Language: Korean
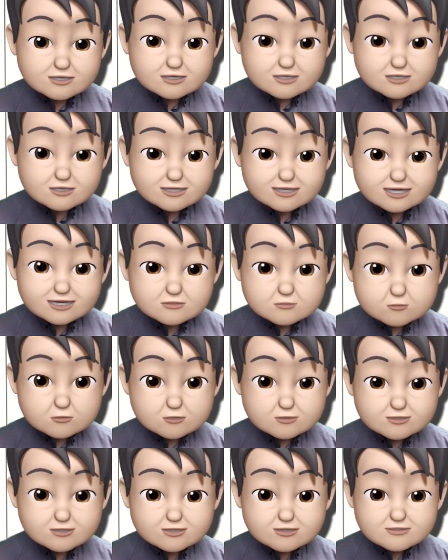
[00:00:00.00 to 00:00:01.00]
얘가
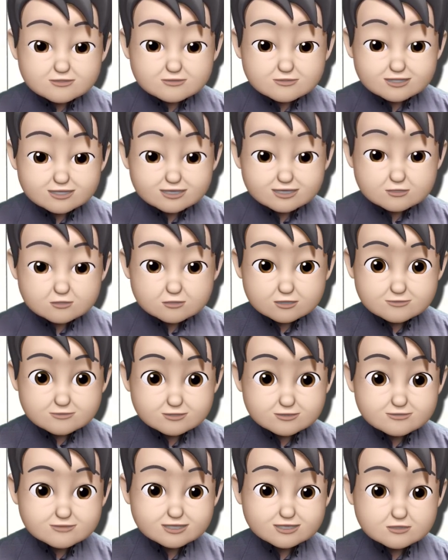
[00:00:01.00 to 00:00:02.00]
놓여지는 거니까 이렇게
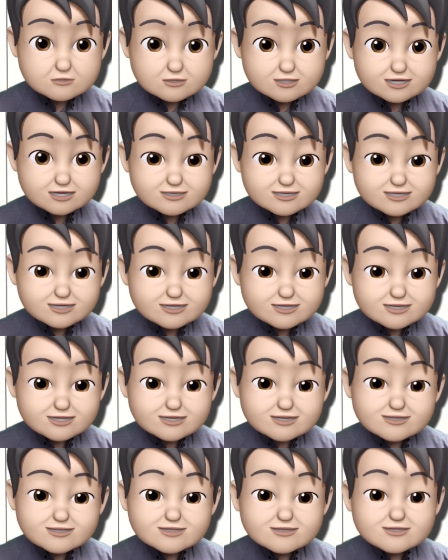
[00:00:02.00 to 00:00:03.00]
pp가 오게 된다.
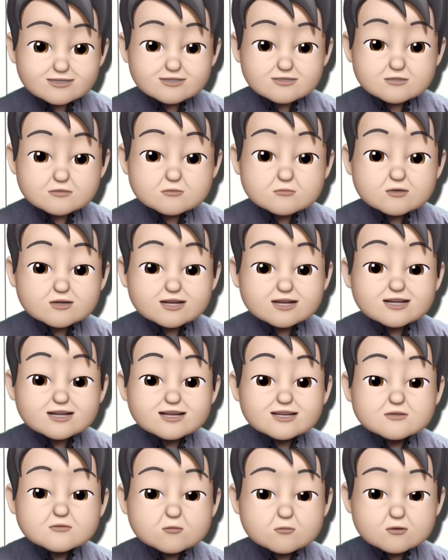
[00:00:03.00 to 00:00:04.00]
자, 그래서 귀 안에
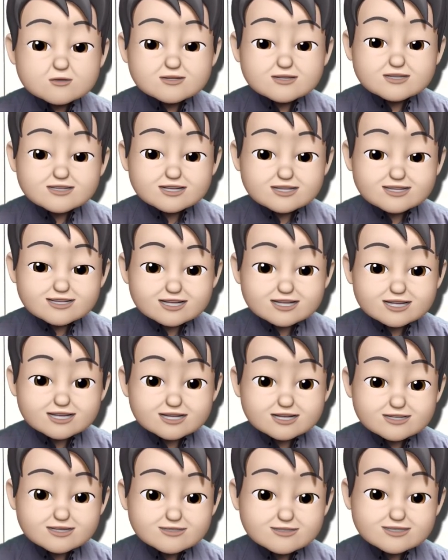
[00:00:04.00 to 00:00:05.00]
놓여지게 될 때
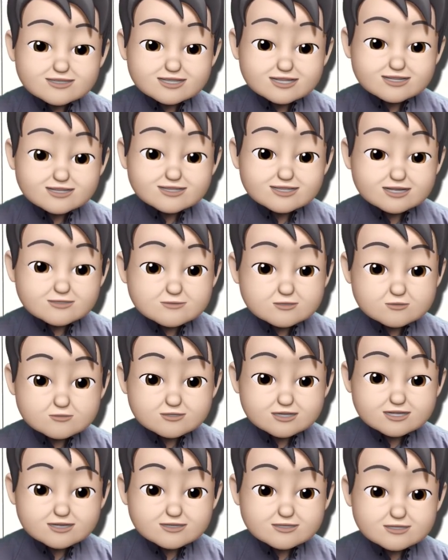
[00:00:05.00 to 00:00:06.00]
그 작은
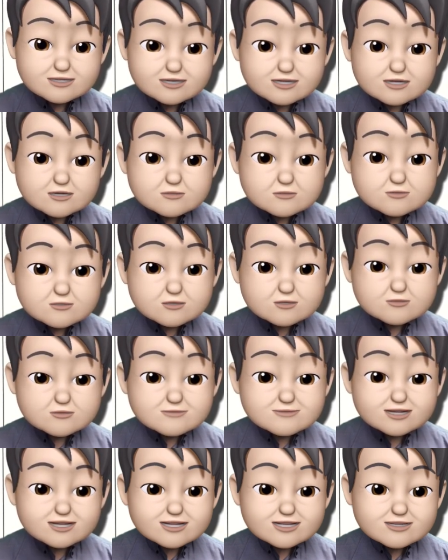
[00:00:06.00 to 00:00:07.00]
생명체는 would
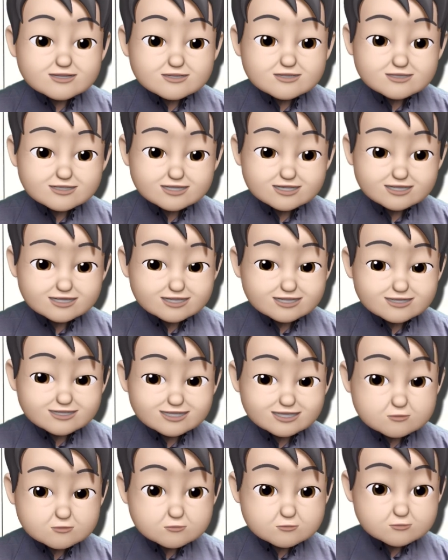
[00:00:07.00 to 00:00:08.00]
automatically
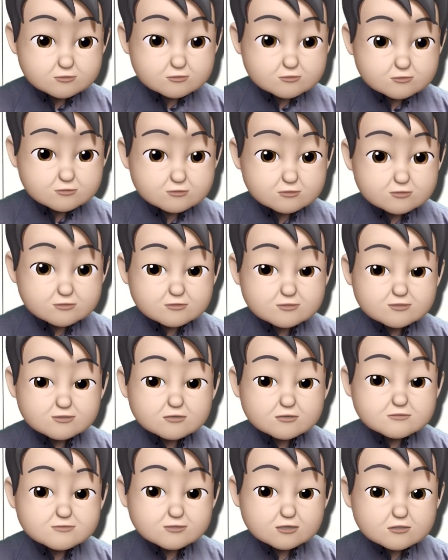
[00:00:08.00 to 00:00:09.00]
자동적으로 그리고
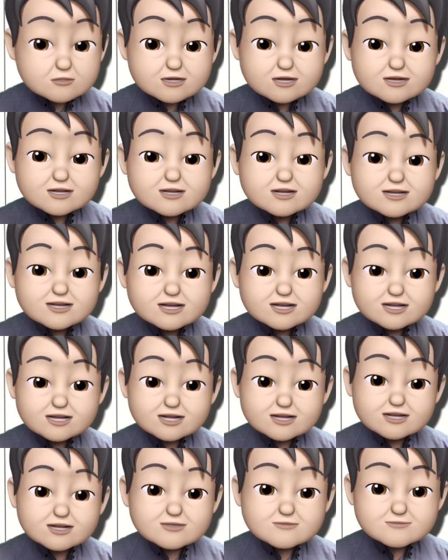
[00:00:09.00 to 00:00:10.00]
명확하게
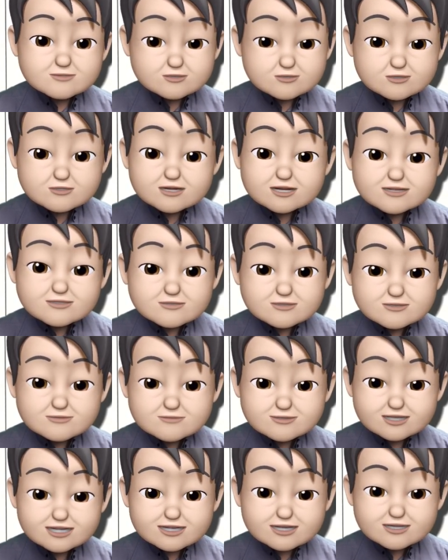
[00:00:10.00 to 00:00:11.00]
번역할
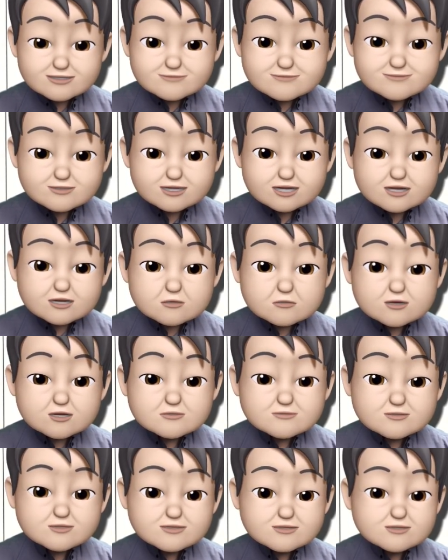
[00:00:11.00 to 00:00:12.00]
것입니다. What a
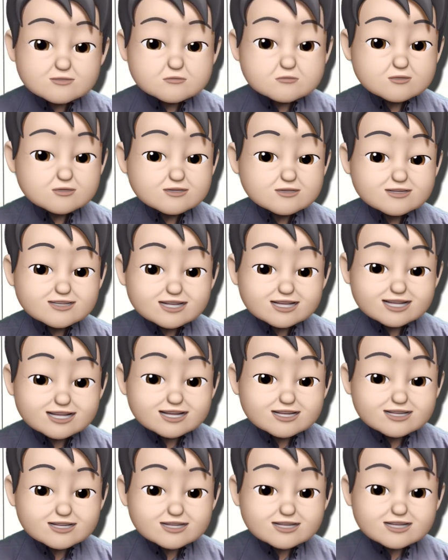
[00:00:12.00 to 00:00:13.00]
person was saying
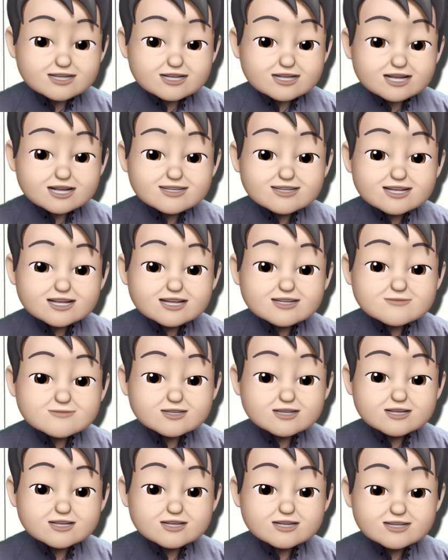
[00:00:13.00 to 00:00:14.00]
한
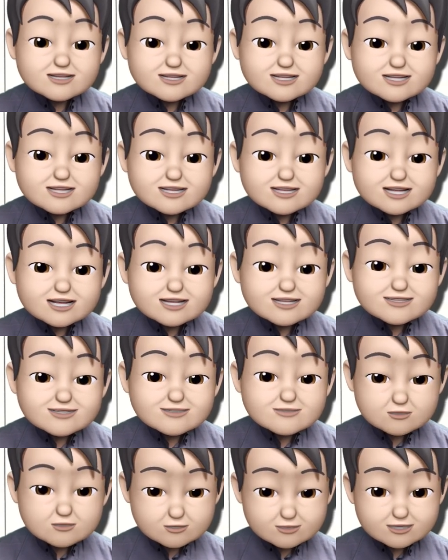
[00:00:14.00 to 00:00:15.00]
사람이 이야기하는
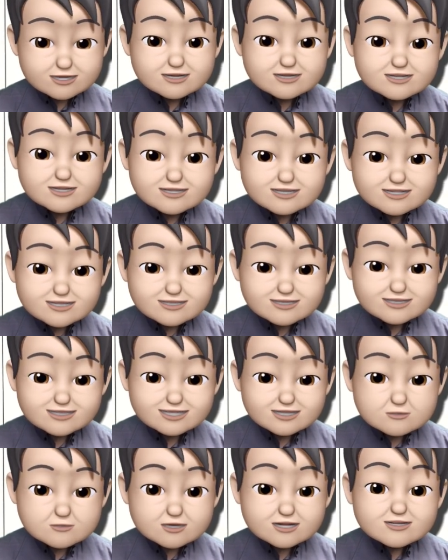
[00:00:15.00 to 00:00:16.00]
것을 자
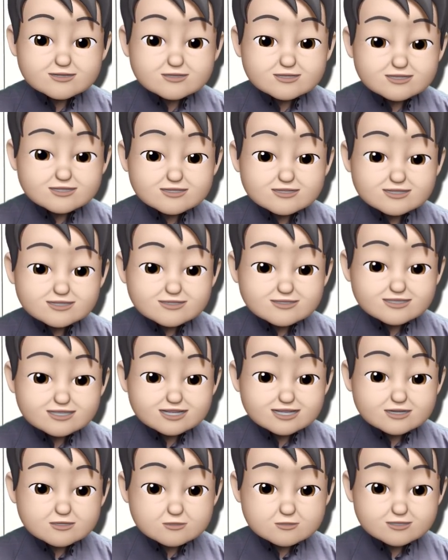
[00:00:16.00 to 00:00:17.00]
what절의 특징은
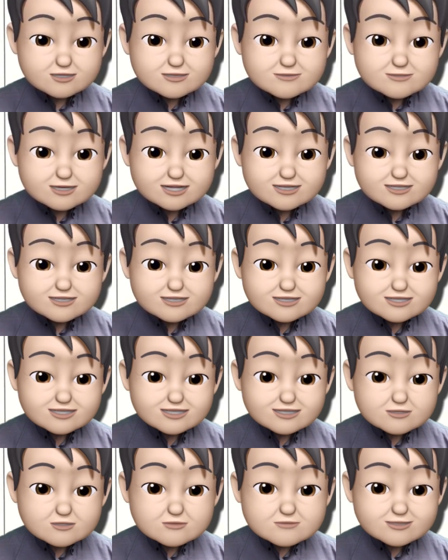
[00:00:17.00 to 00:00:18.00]
뒤가 어딘가 빠지지
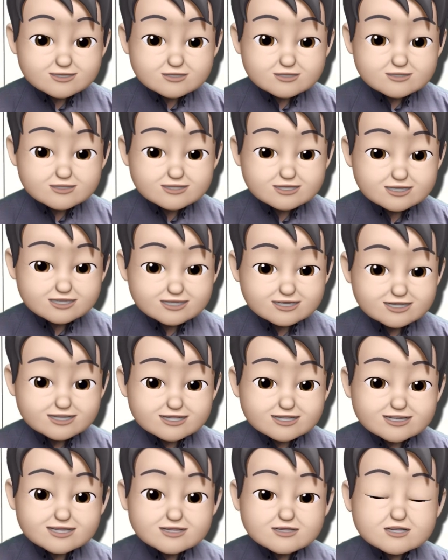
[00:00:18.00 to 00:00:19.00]
여기 빠졌지?
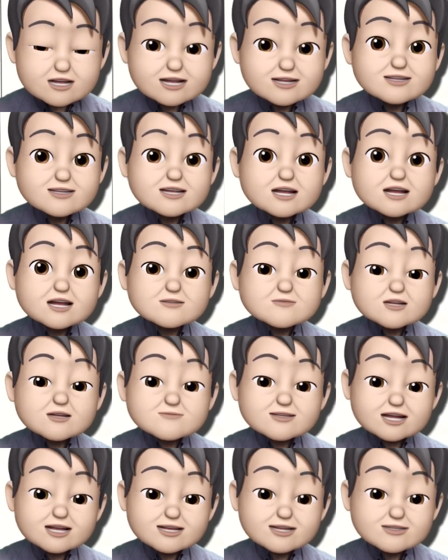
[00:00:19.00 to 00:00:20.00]
그래서 한 사람이
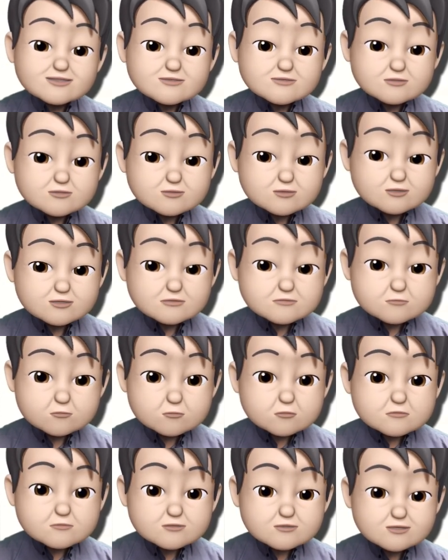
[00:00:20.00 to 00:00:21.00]
말하는 것을 뭐로
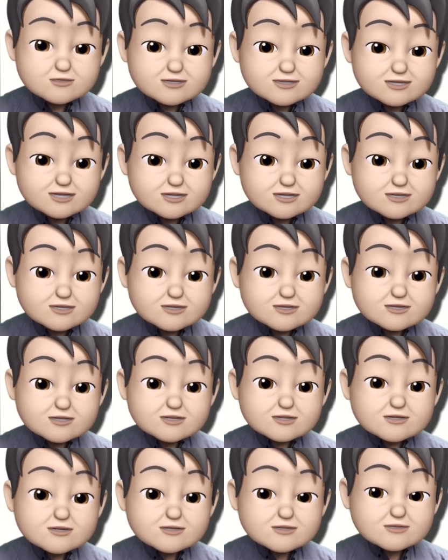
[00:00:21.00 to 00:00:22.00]
번역한다?
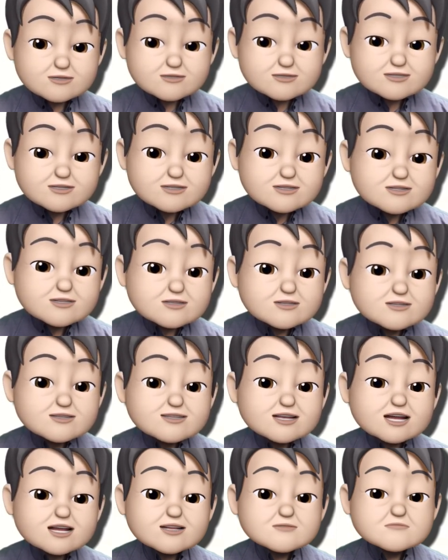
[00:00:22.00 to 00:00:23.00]
그 듣는
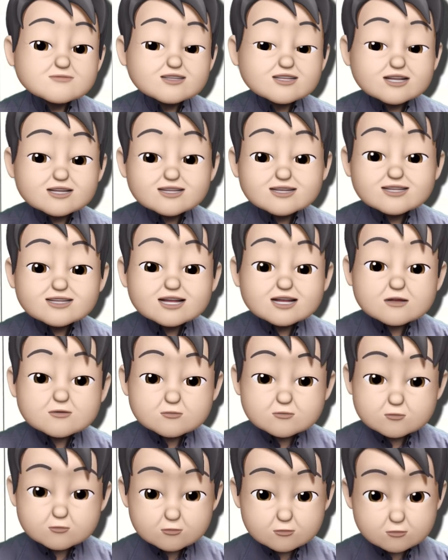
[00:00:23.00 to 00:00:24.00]
사람 자신의
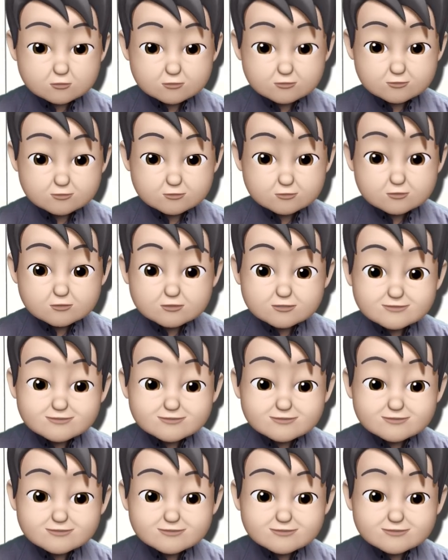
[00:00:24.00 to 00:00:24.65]
언어로 어?